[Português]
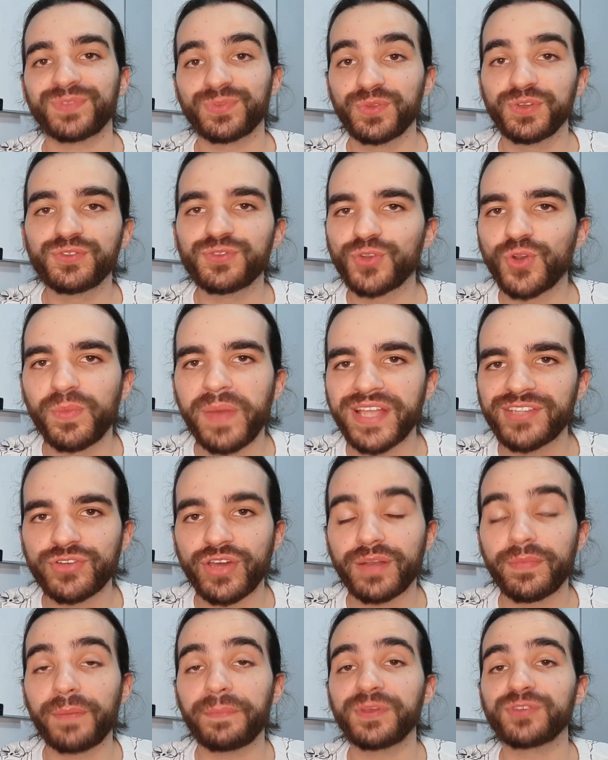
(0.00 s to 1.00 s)
No ensino médio
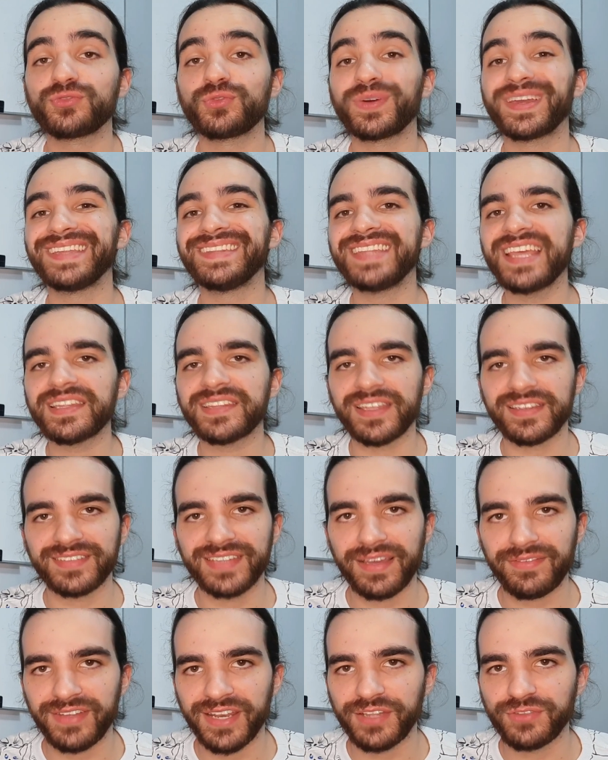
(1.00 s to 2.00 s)
eu era uma pessoa que
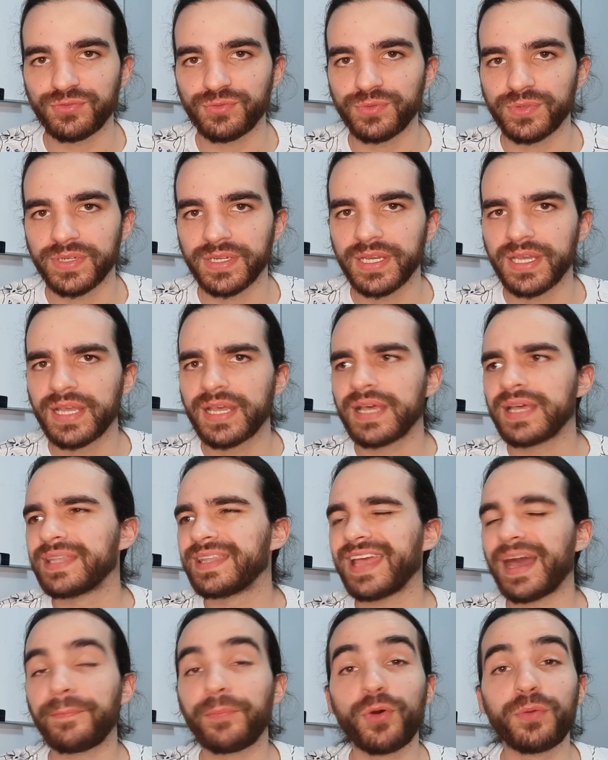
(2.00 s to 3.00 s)
detestava a leitura,
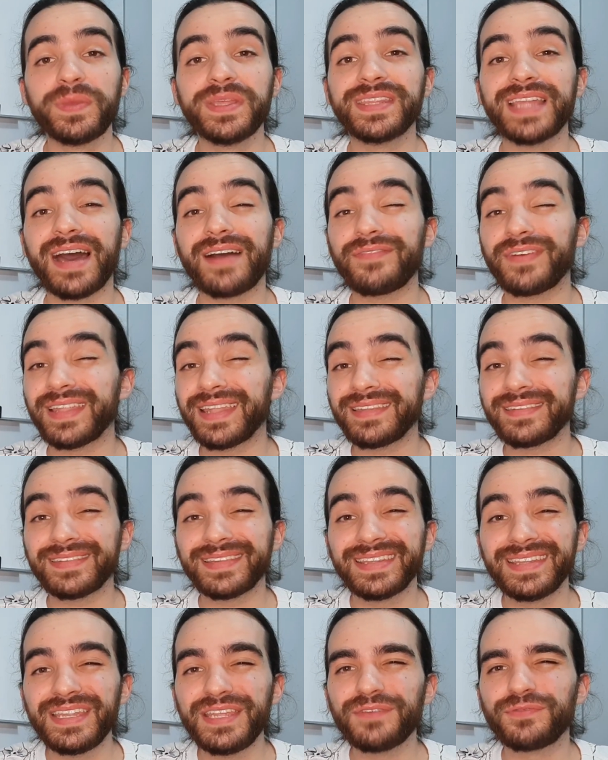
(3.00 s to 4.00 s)
né, abominava
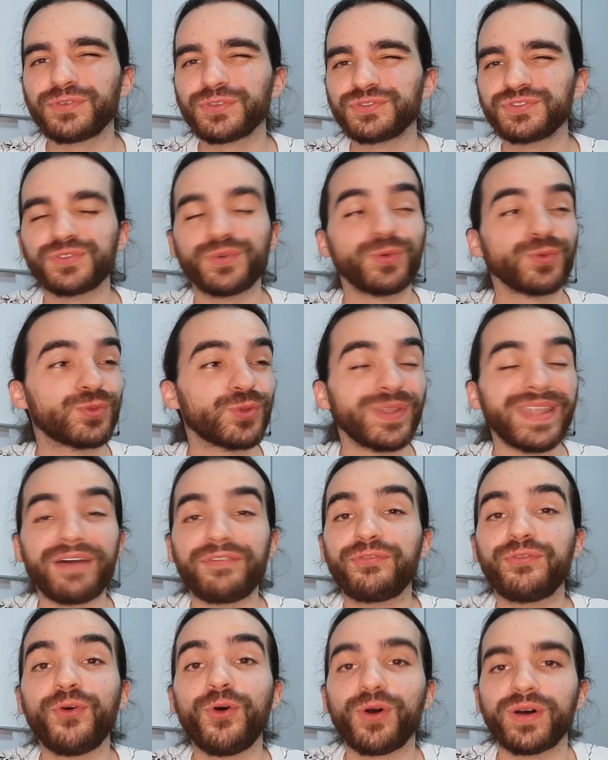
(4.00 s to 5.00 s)
livros com toda a
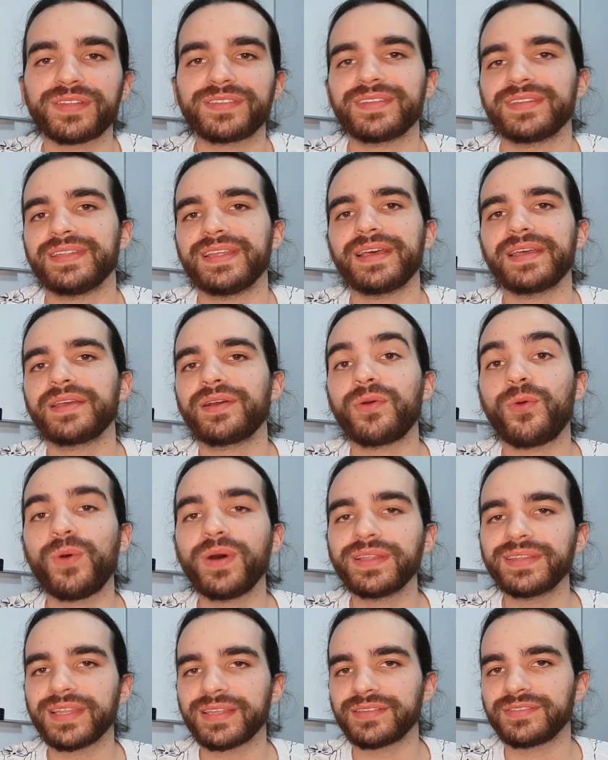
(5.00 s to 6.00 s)
força, né,
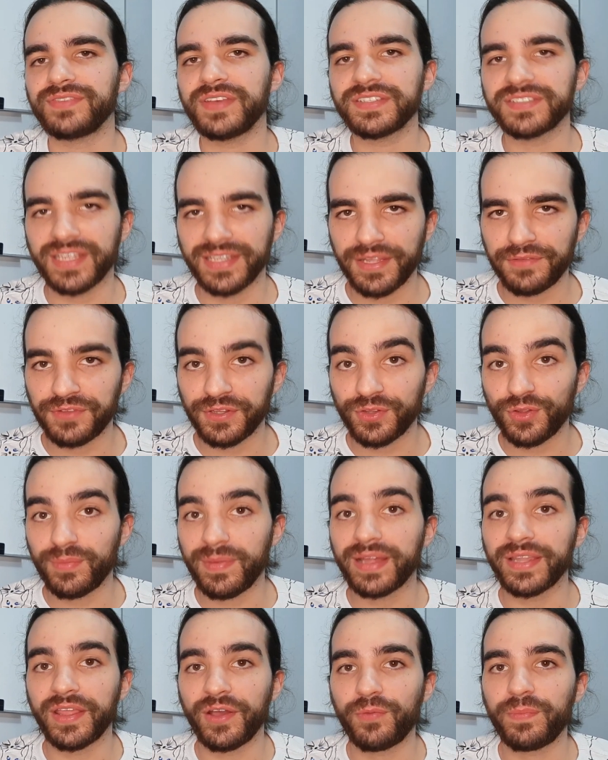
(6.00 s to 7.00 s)
quantas vezes já devo ter
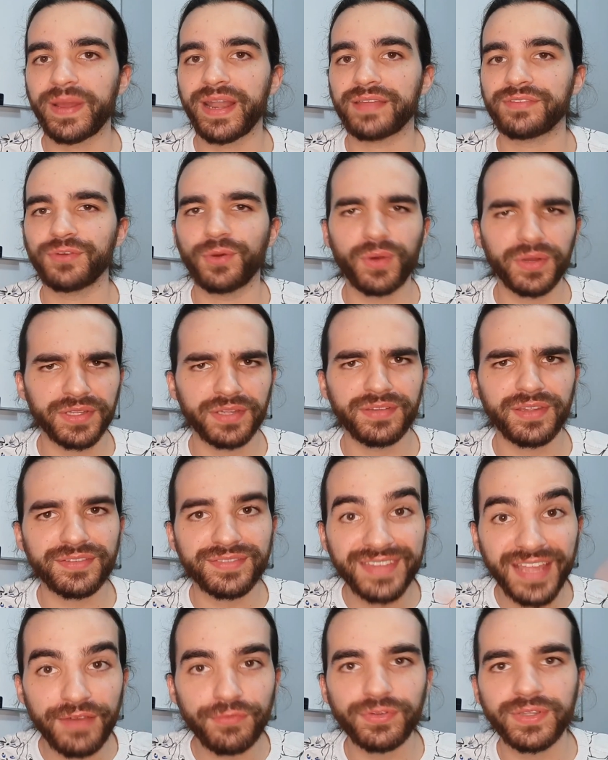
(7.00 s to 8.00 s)
tomado recuperação, quantas
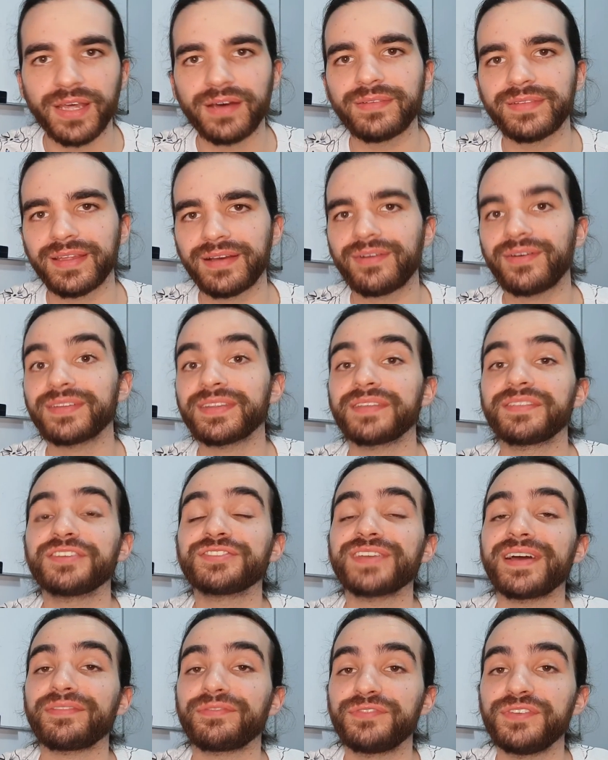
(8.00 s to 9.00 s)
vezes devo não, né, quantas
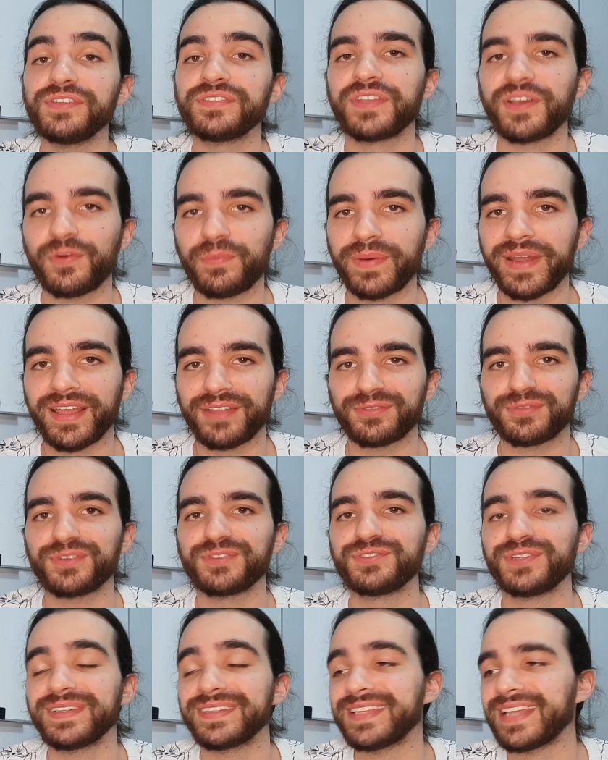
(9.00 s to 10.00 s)
vezes já fiz
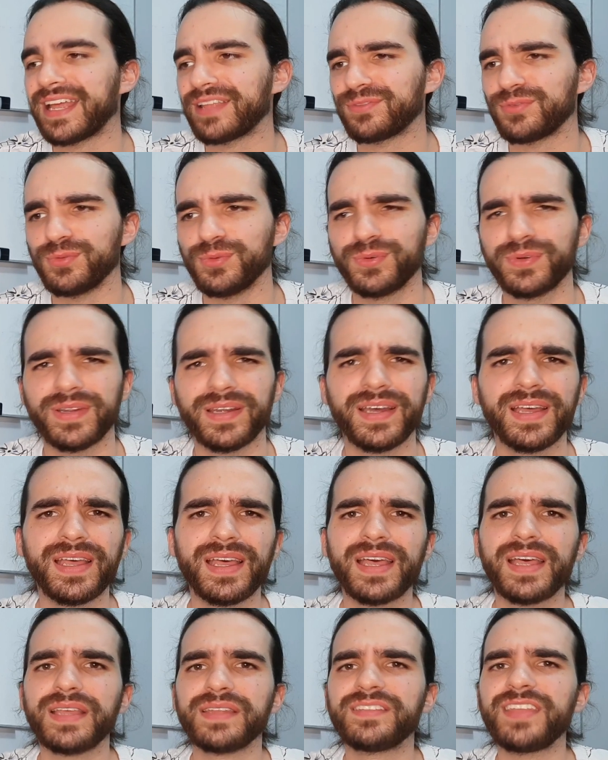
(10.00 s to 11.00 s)
recuperações de literatura,
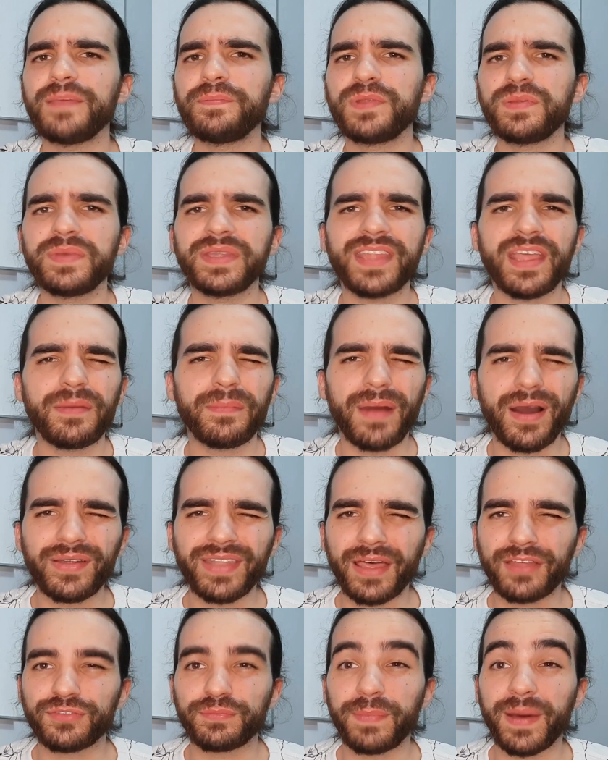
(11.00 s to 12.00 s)
sempre me dei
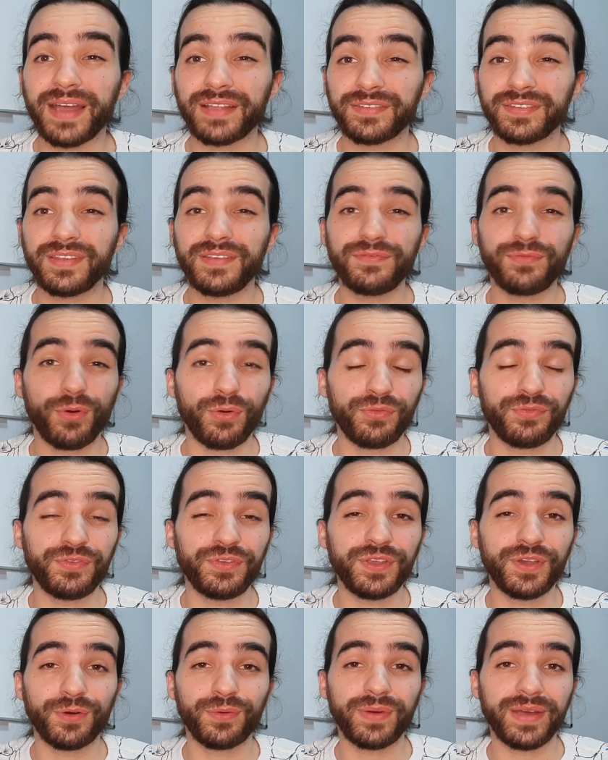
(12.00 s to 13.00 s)
mal nas partes que
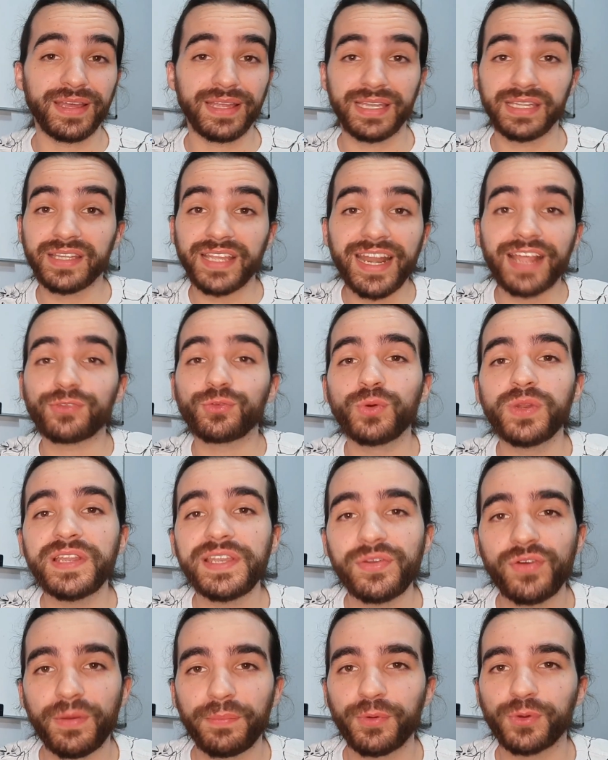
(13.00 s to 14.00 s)
envolviam é, literatura e
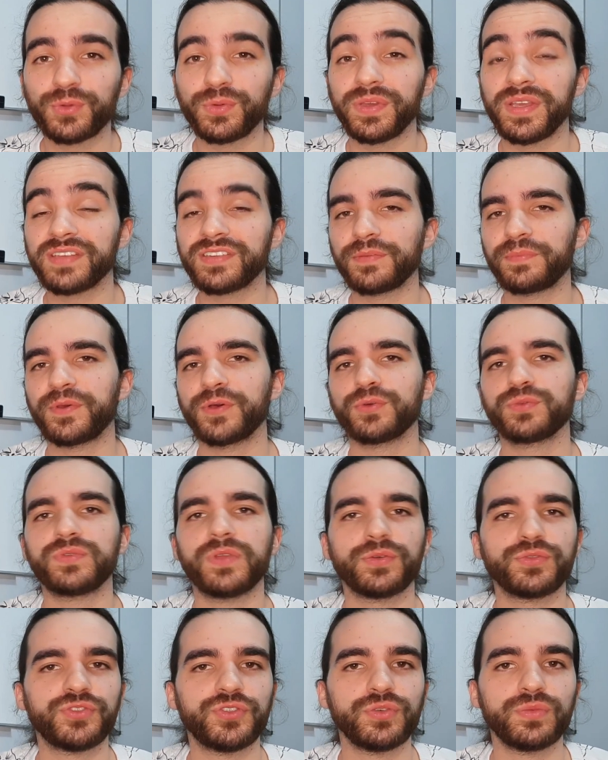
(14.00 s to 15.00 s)
língua portuguesa, porque eu,
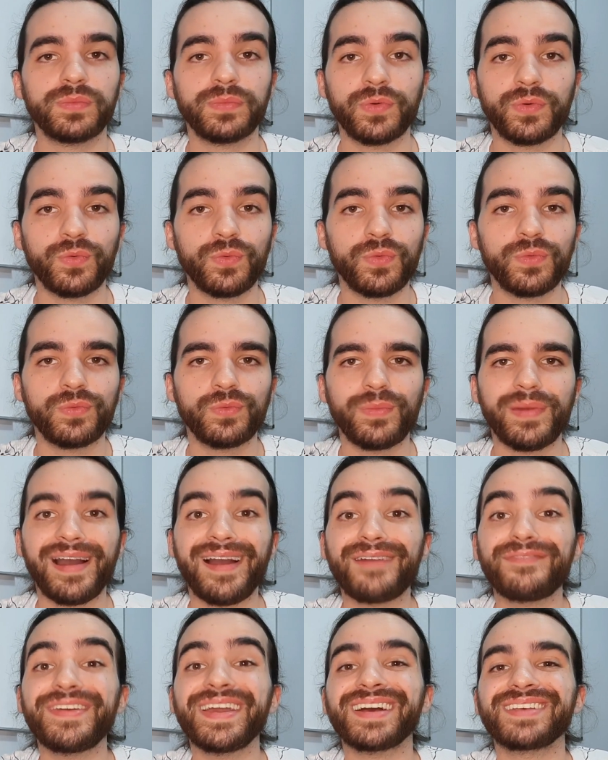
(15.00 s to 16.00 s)
eu tinha um, um,
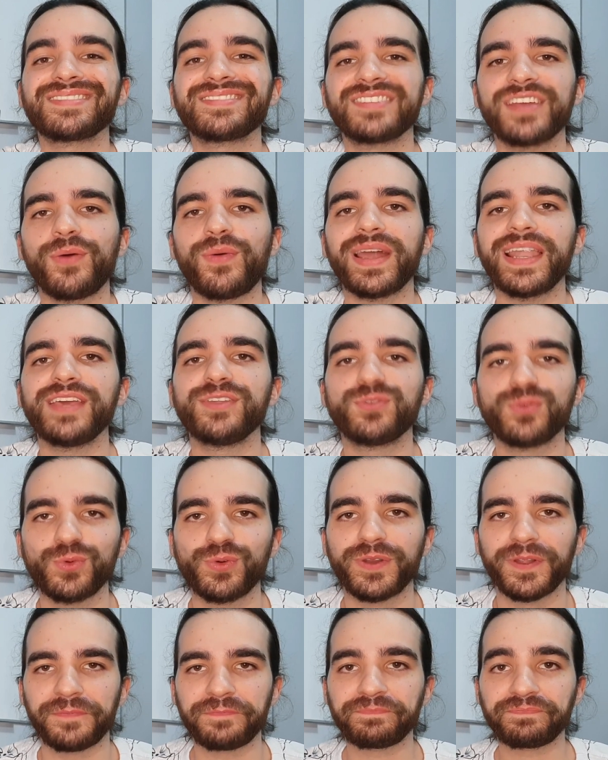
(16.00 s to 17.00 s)
uma aversão à
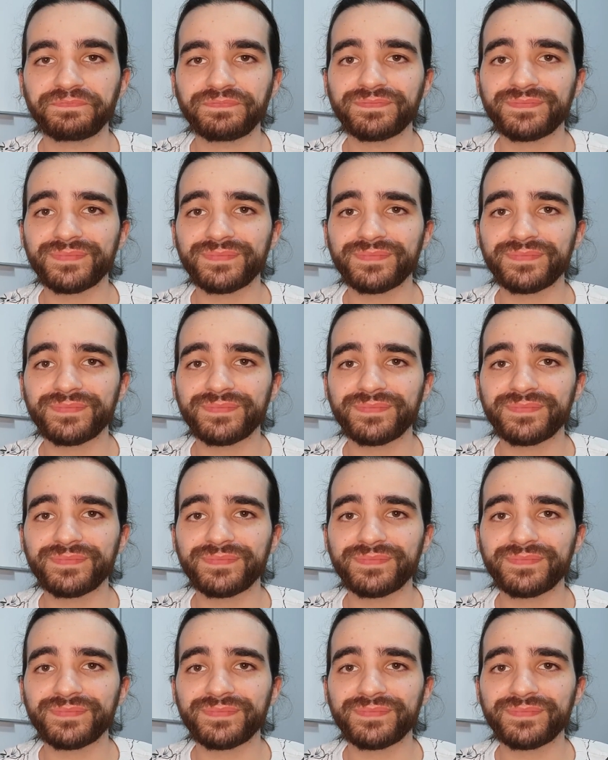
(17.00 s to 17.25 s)
leitura,